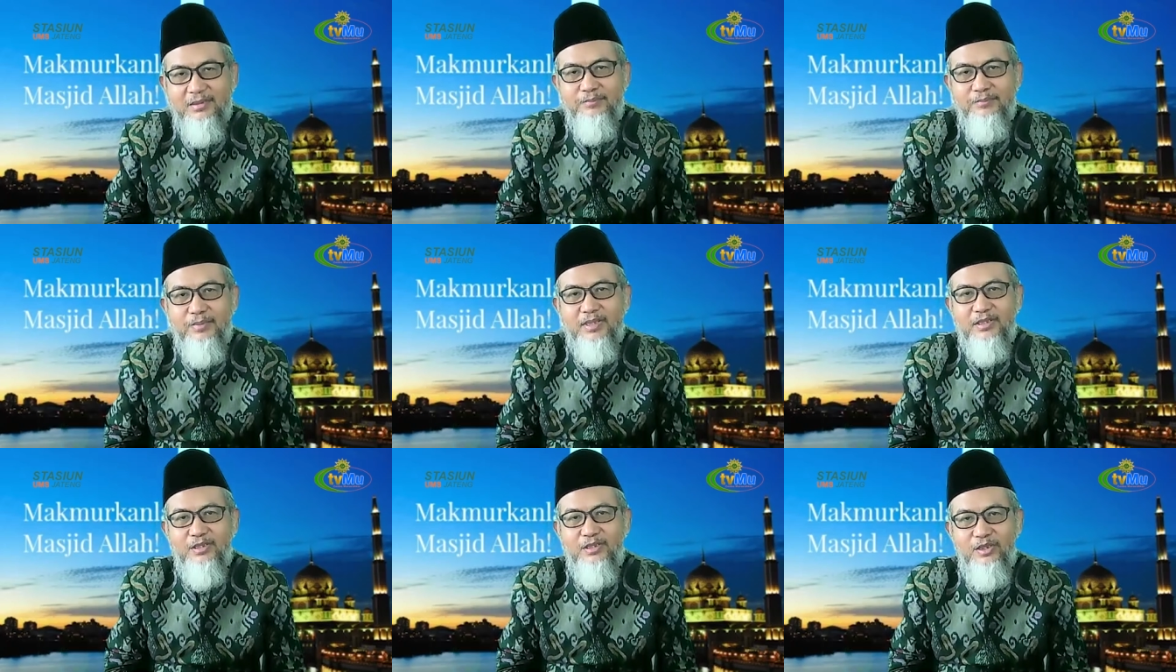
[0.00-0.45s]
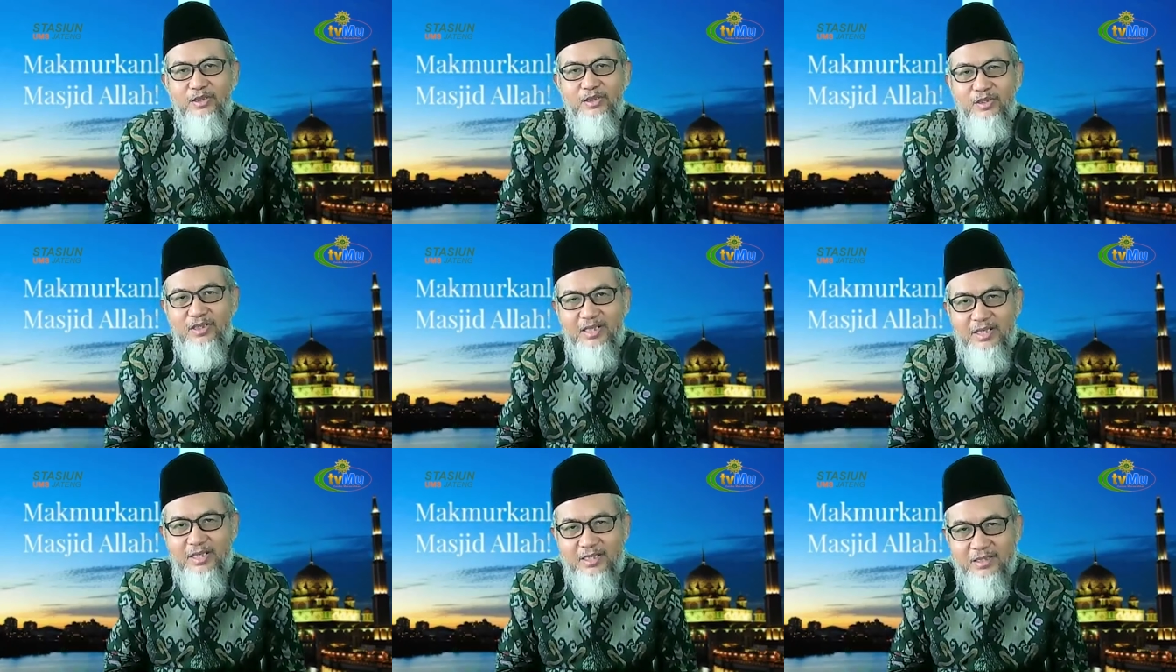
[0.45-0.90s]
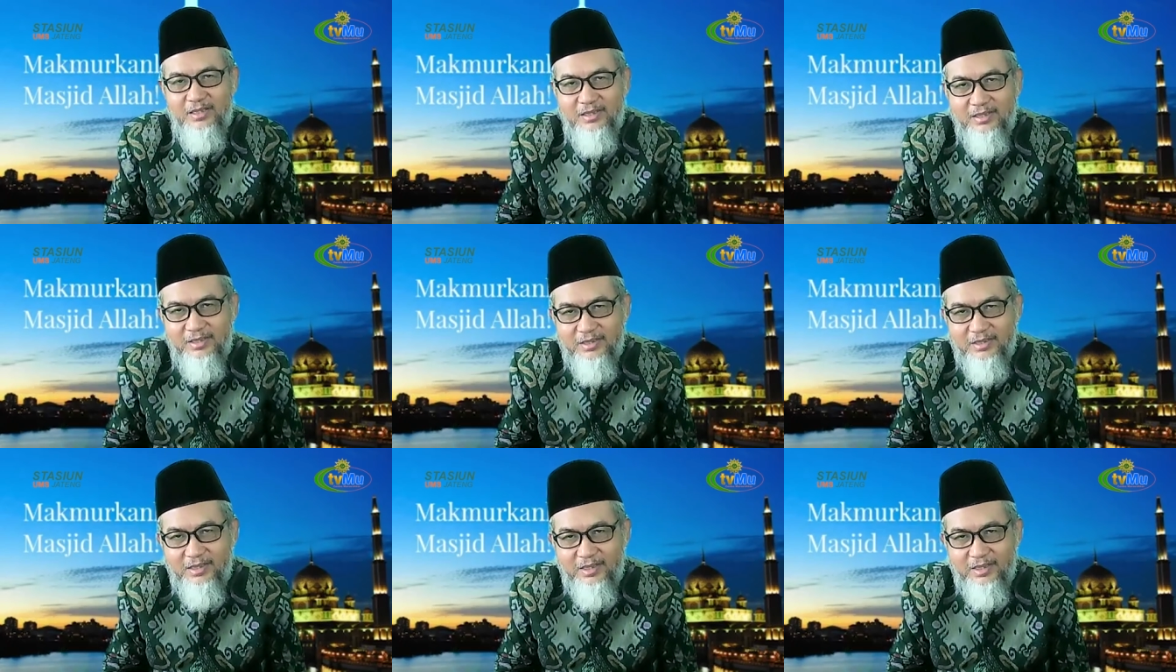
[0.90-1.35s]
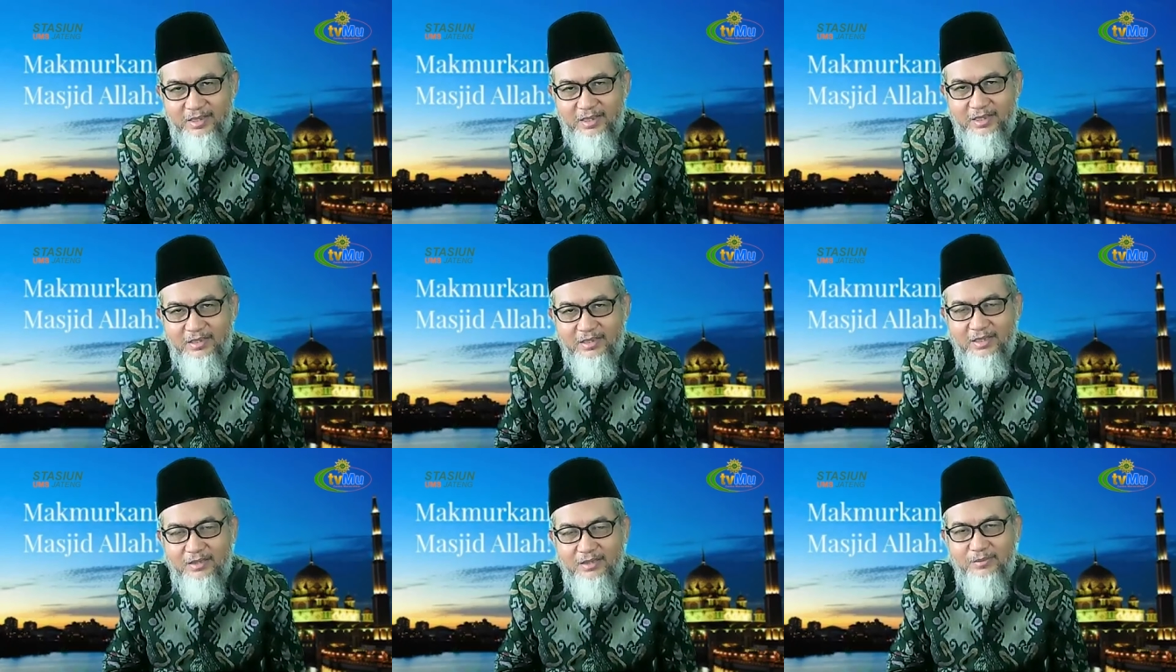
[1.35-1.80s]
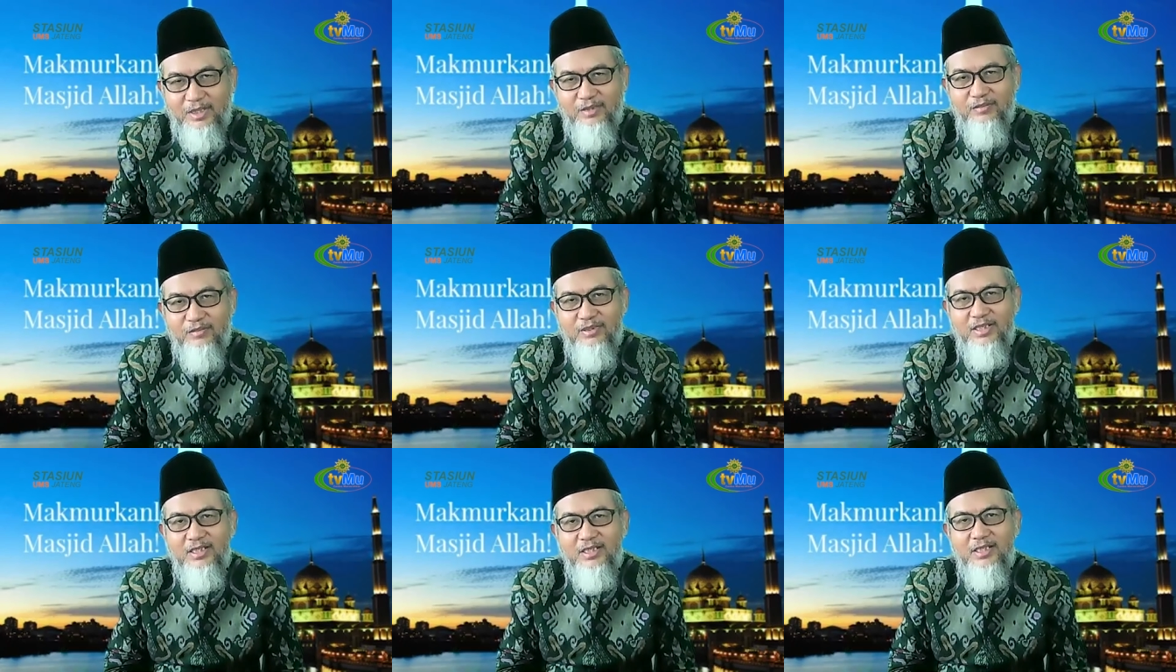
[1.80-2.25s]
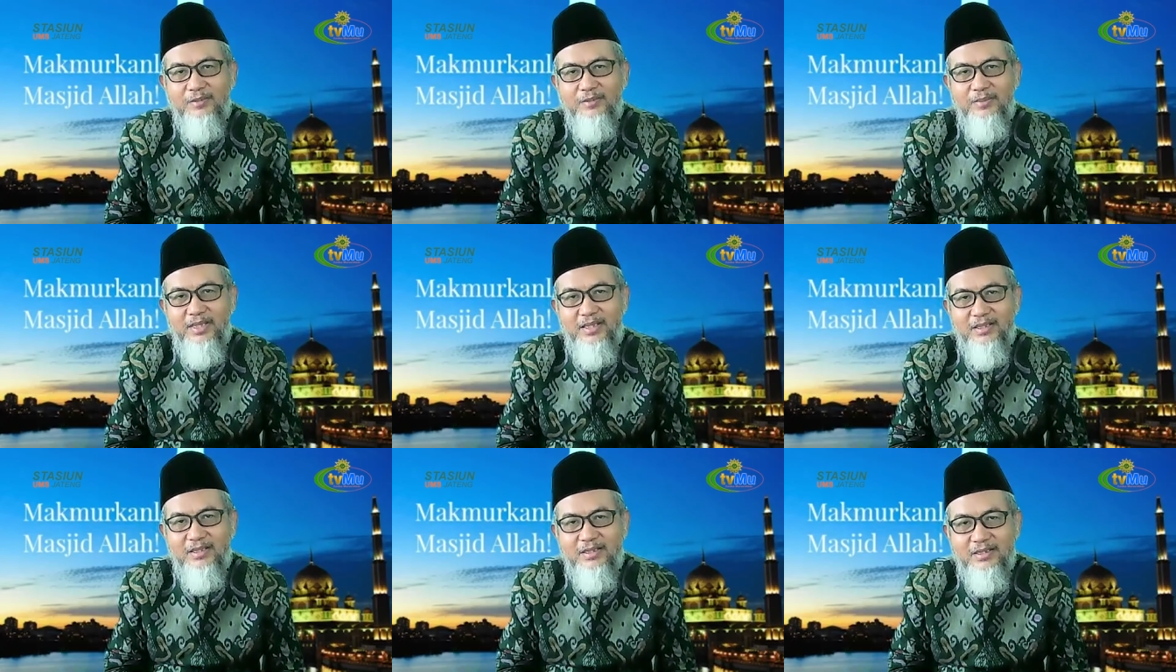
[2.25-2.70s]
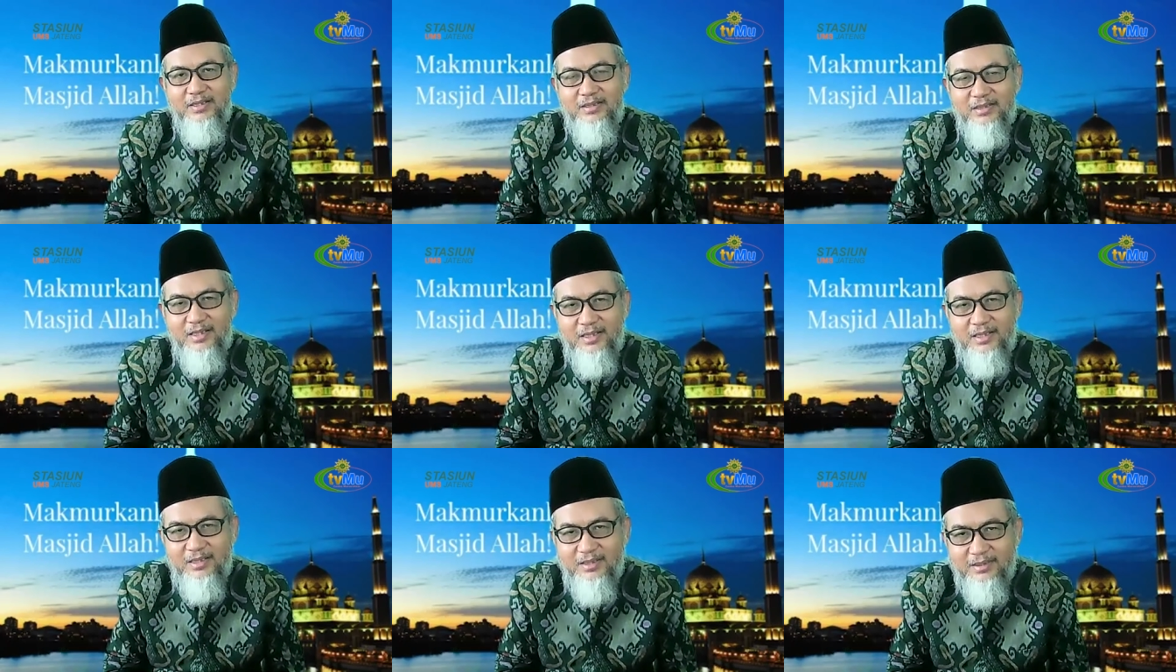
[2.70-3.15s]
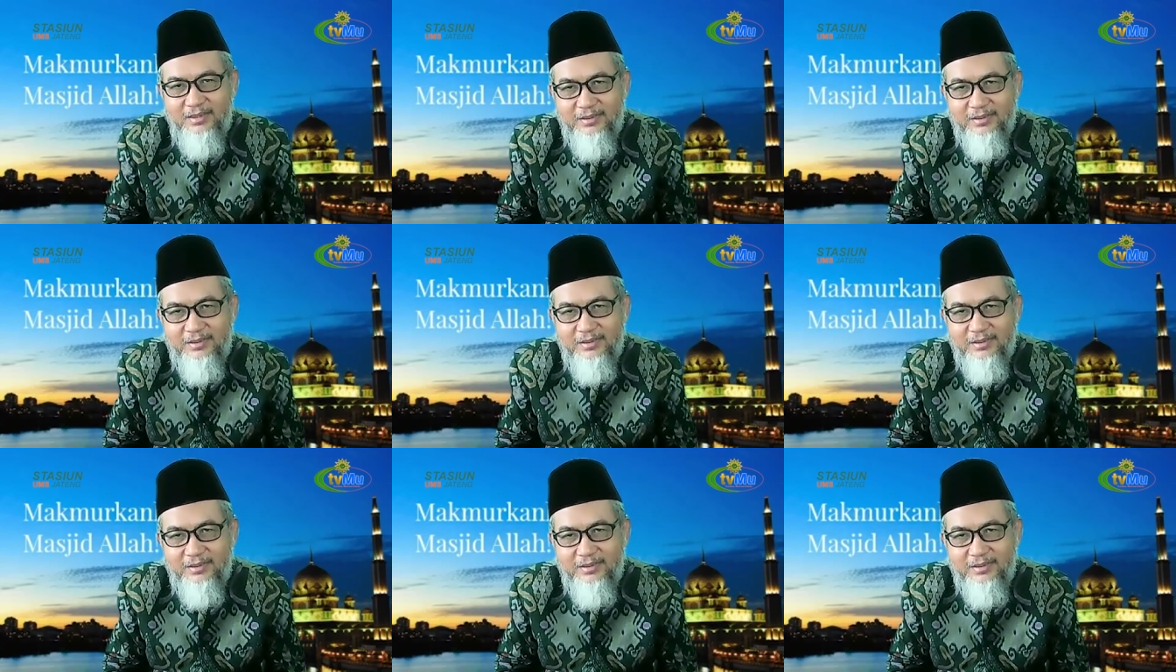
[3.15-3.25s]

pertolongan, hidayah dan maunah kepada kita